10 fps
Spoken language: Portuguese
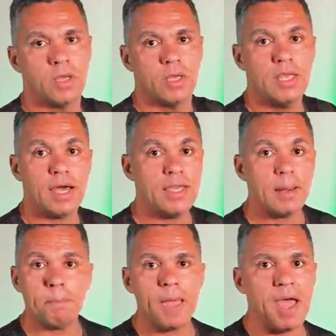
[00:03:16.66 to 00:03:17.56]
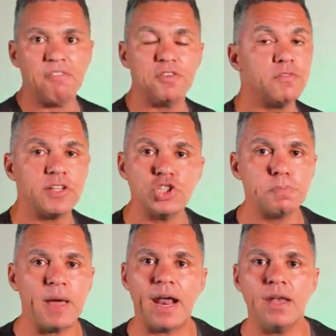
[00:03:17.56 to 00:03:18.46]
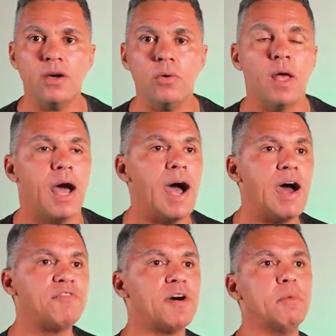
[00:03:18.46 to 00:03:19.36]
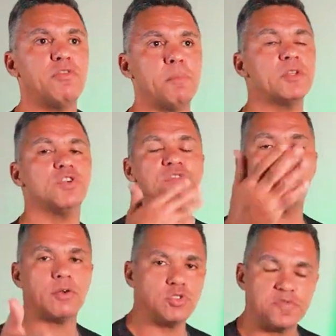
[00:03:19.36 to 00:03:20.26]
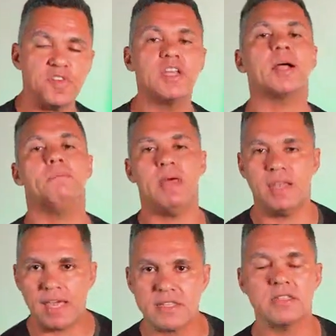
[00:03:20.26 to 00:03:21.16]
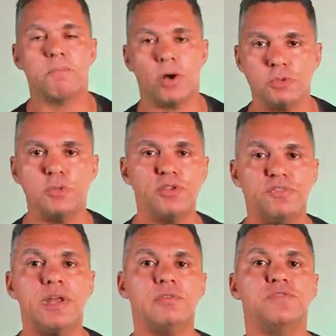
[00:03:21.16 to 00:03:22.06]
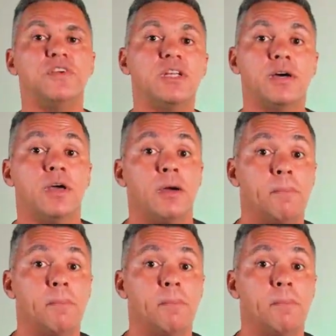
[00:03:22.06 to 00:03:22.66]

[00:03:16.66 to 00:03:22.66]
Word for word: E aí a PF não vai te esperar, não. Ah, Fábio, eu vou pedir final de fila. Beleza, pode pedir final de fila.